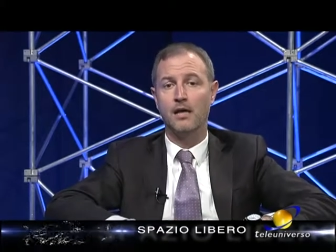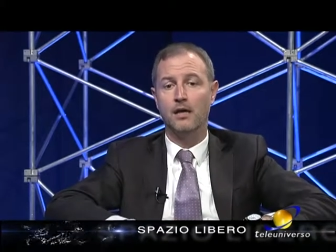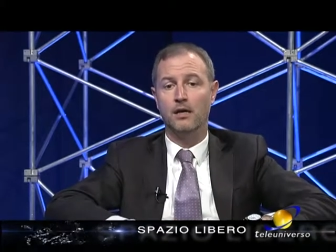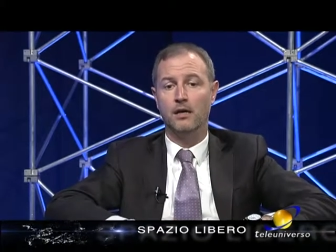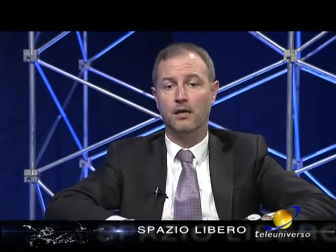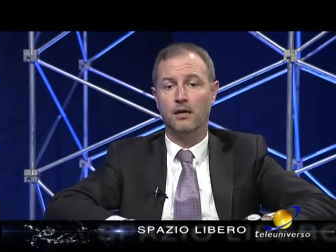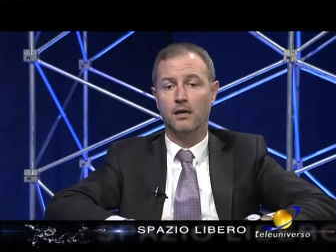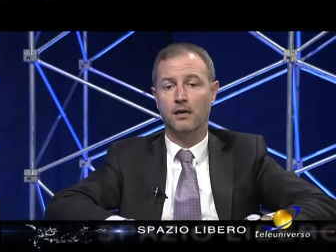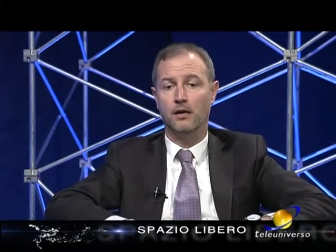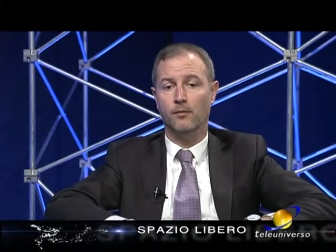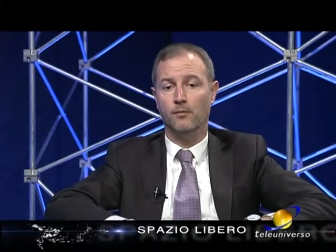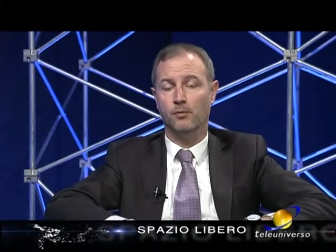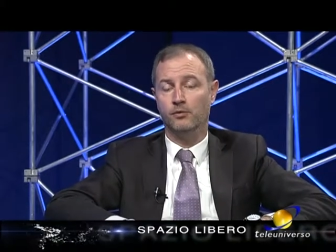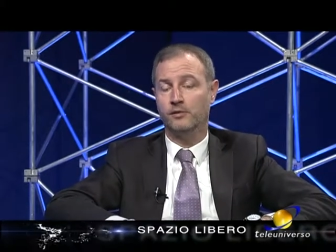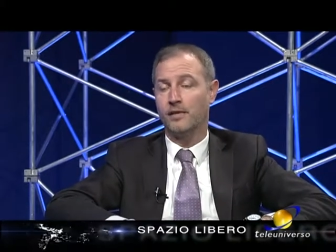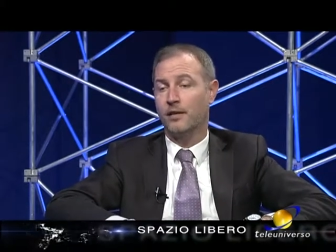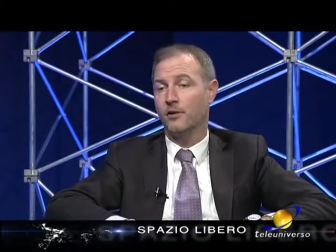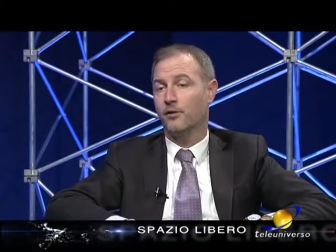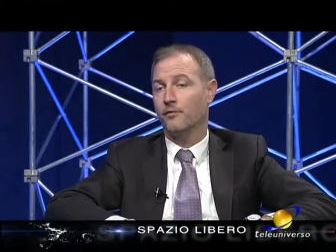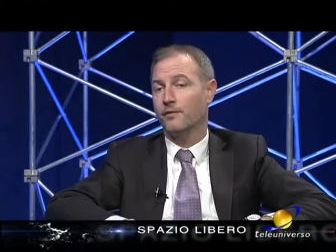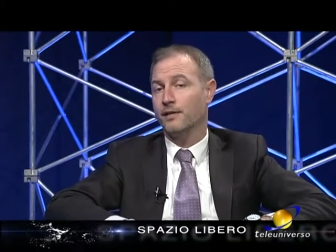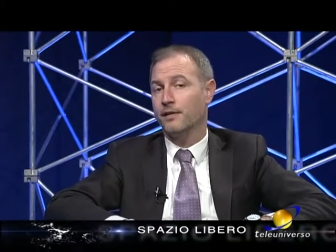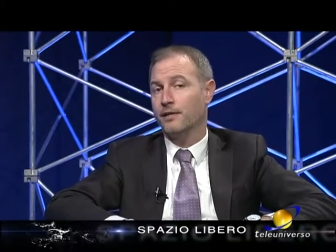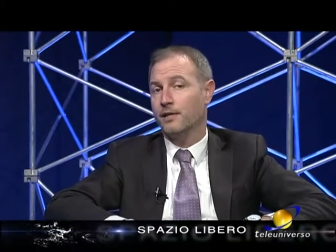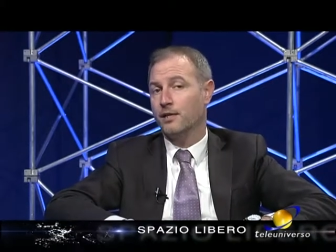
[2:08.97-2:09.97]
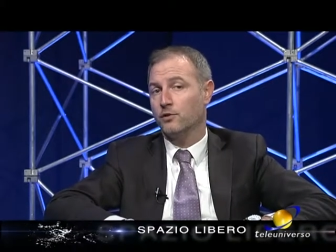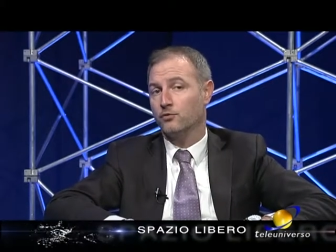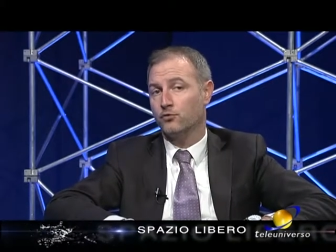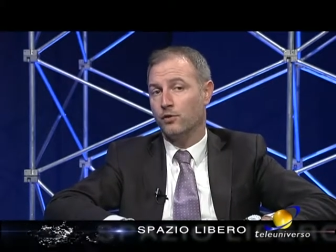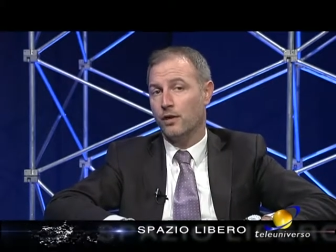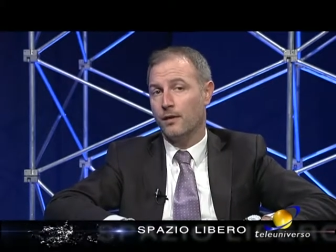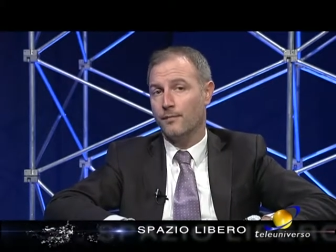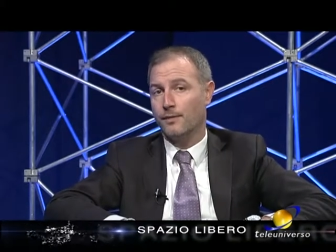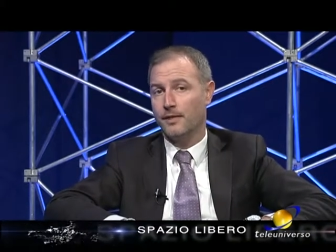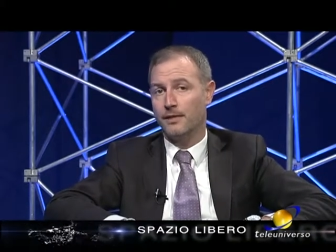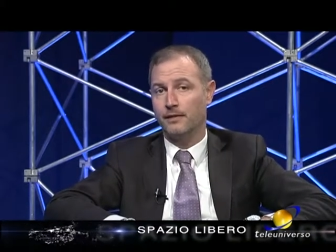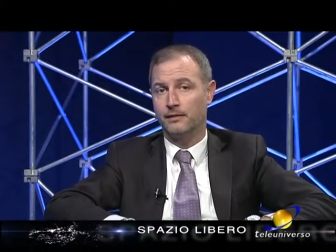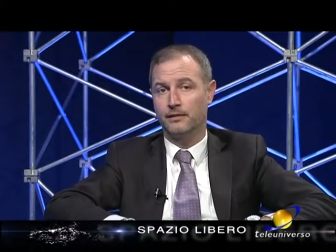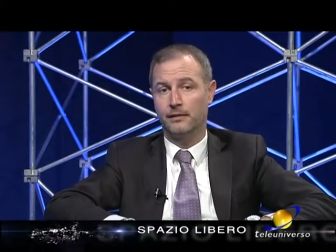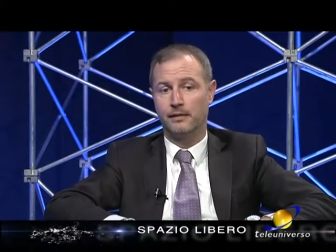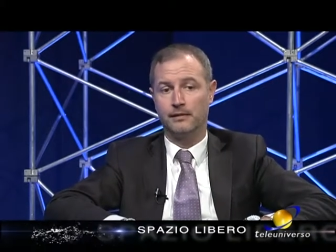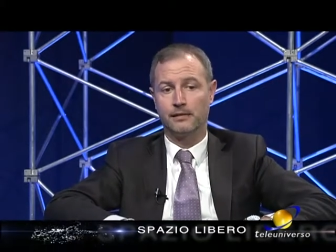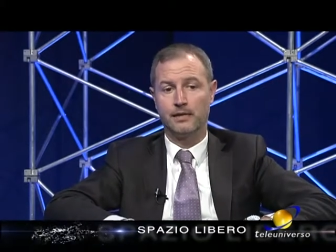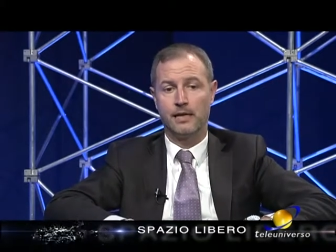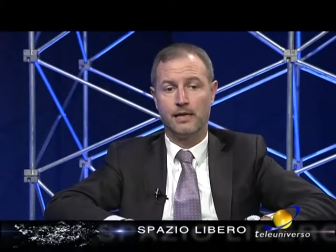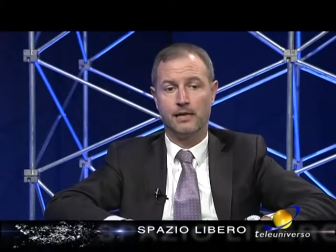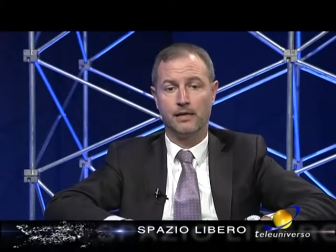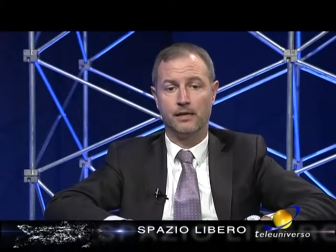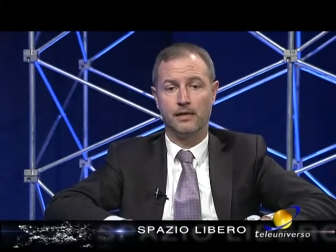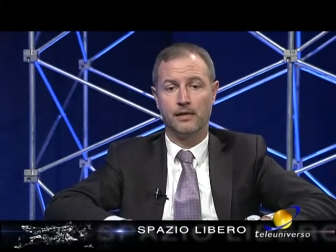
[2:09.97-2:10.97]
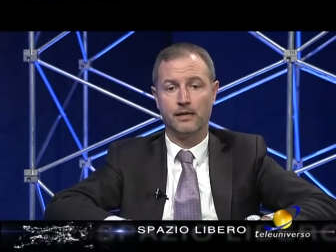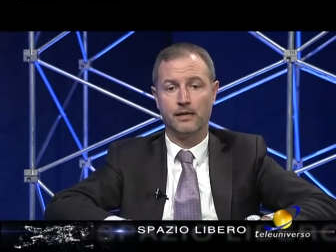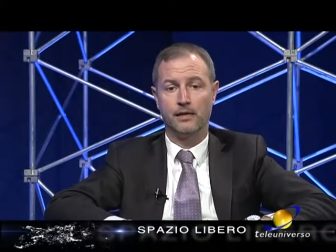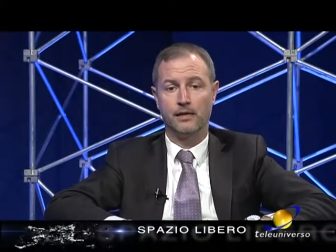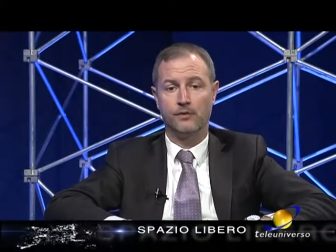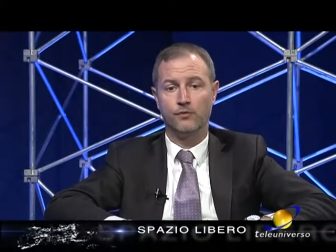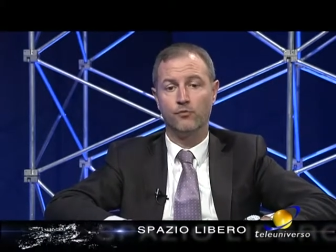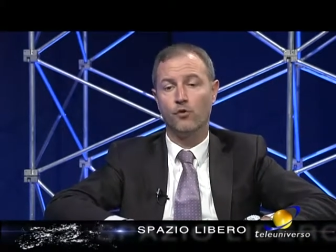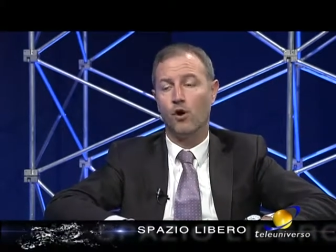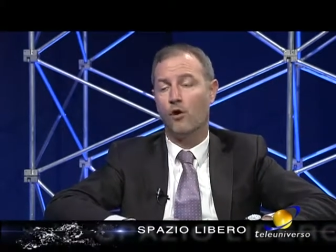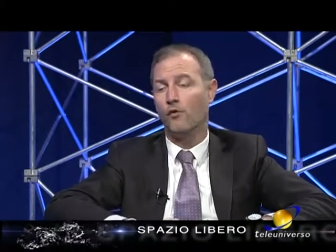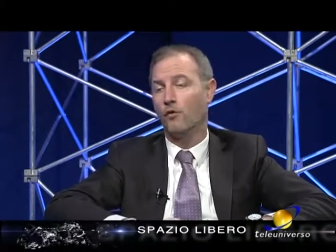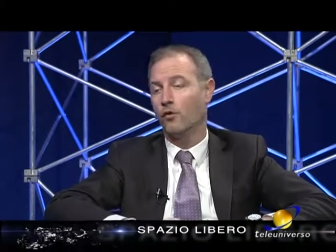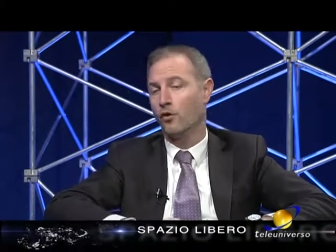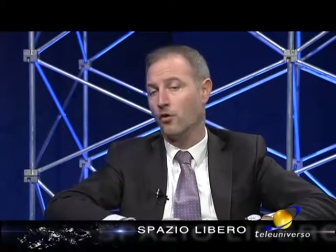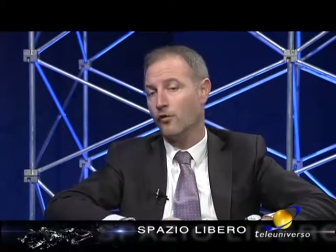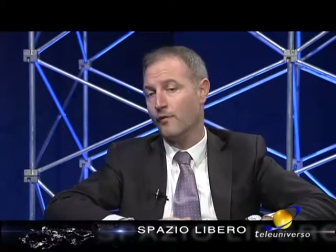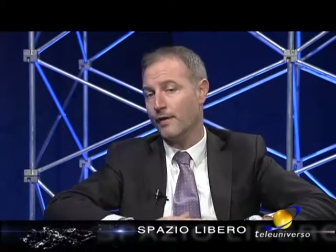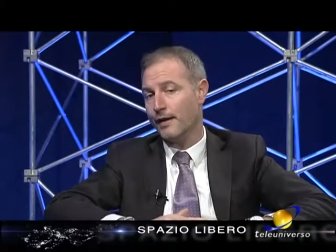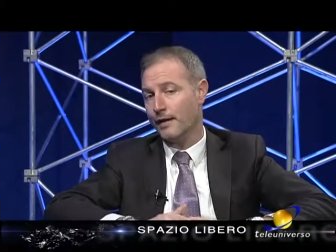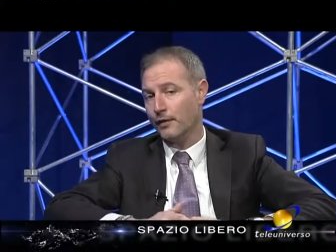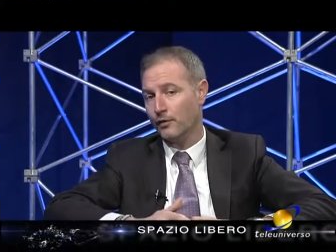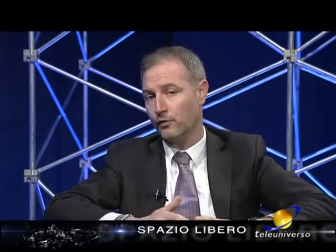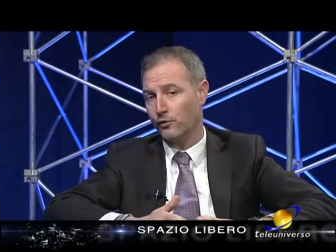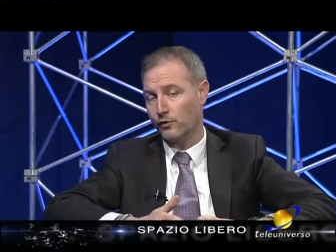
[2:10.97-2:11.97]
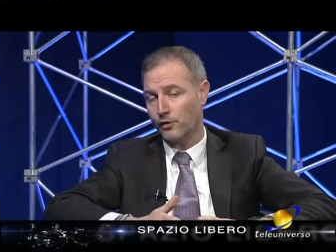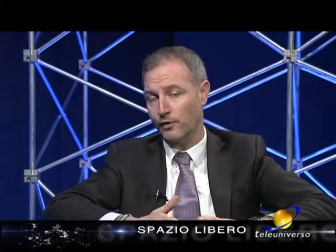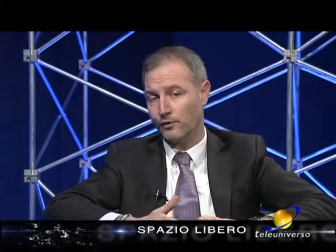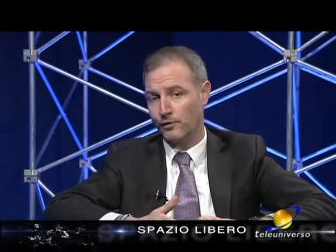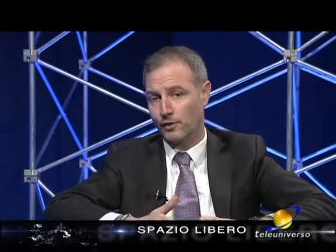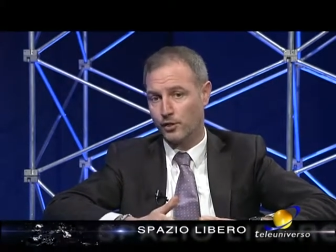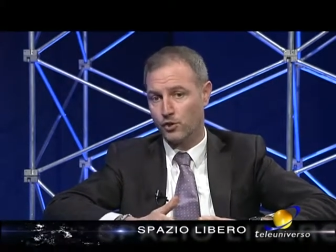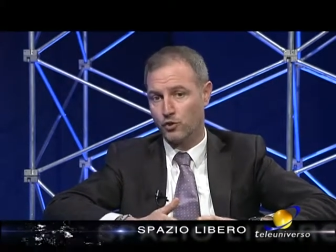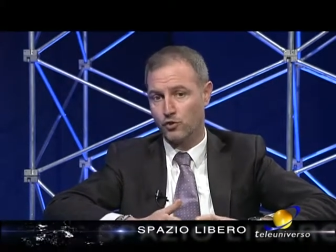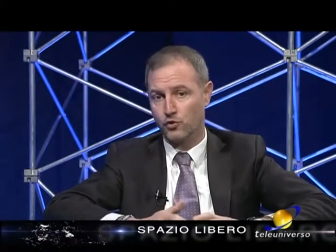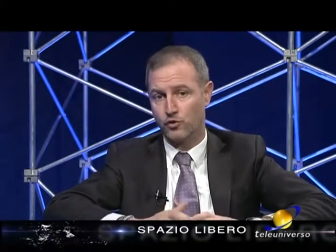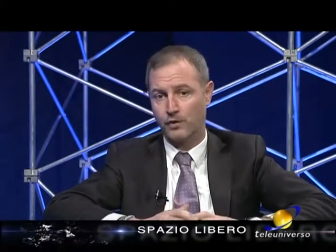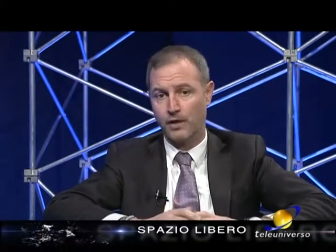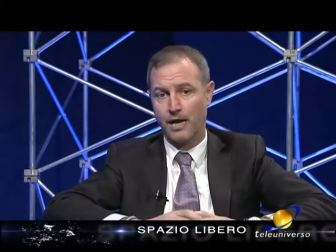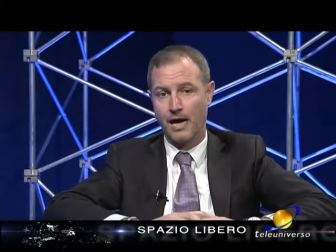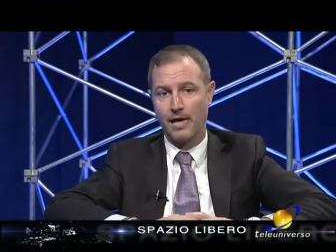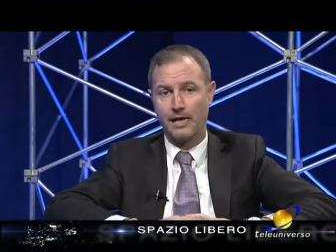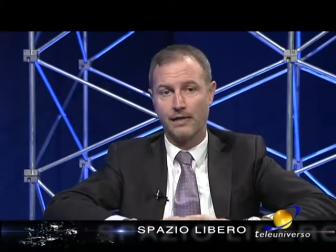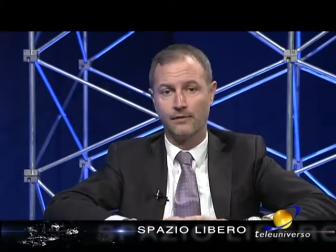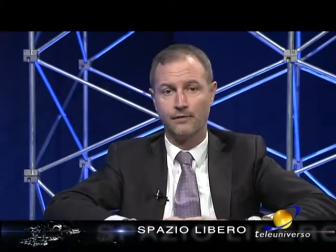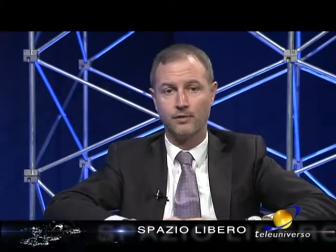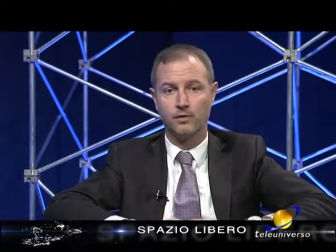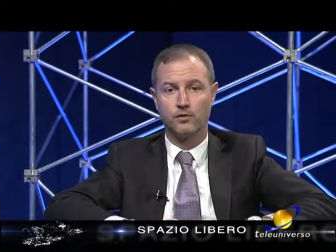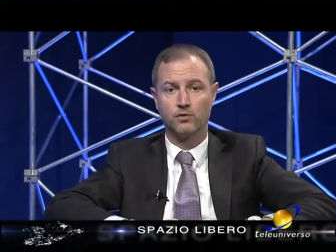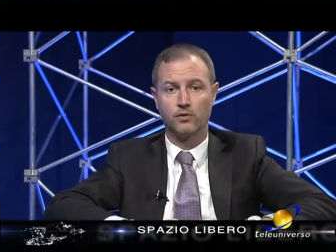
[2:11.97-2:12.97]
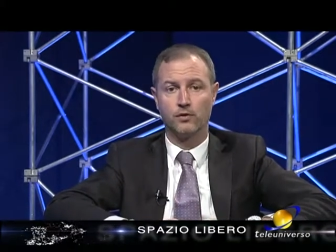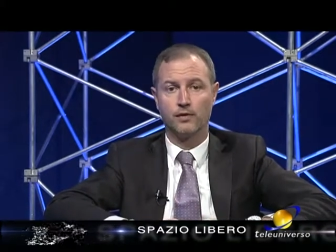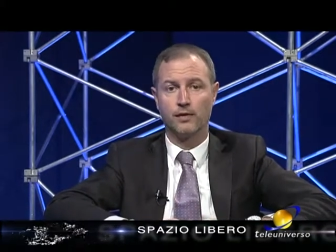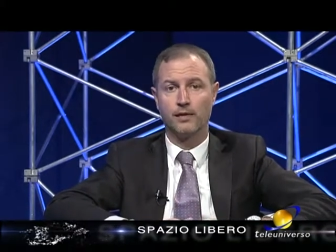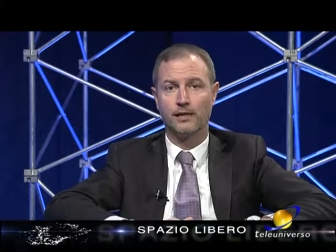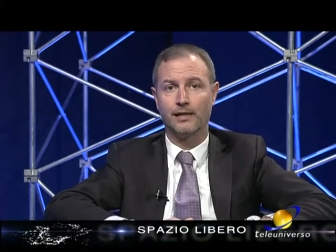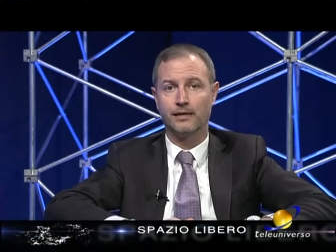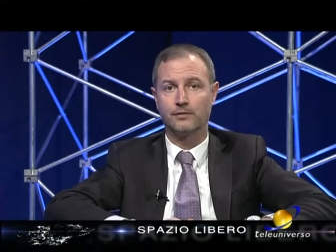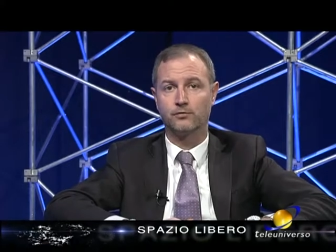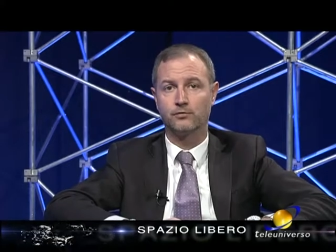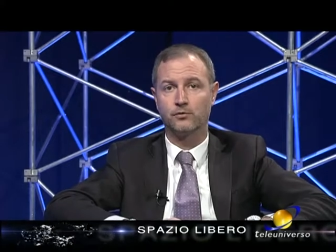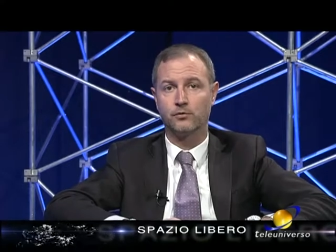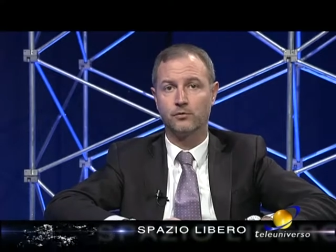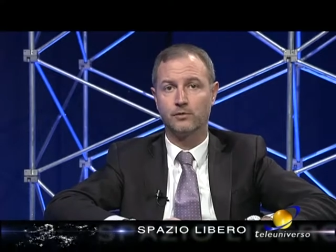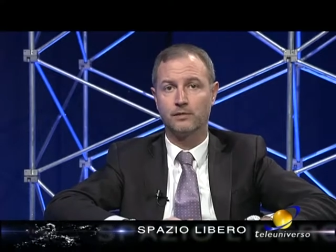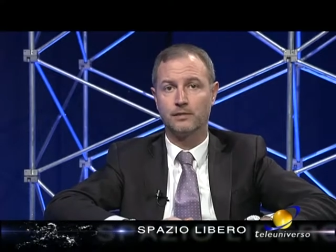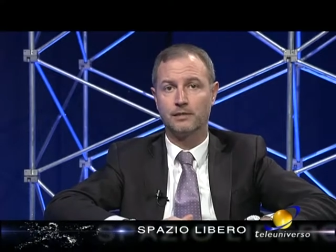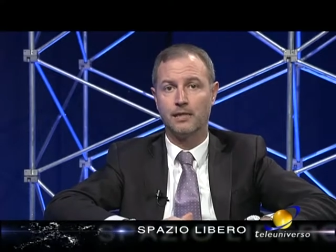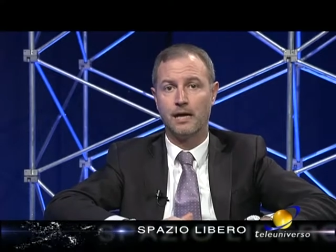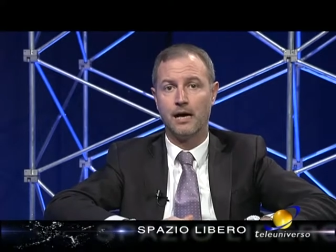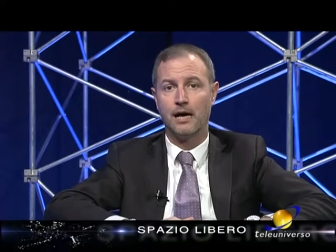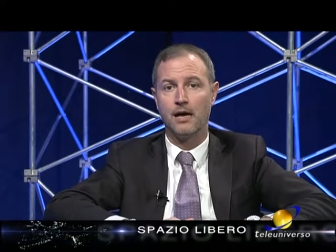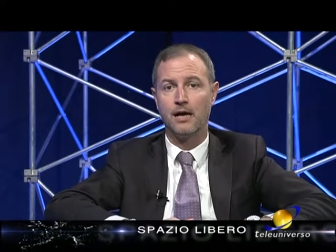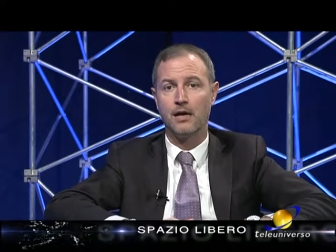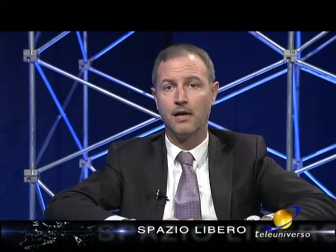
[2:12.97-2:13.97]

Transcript: eh, potranno venire solamente dal nuovo governo regionale, visto che la scorsa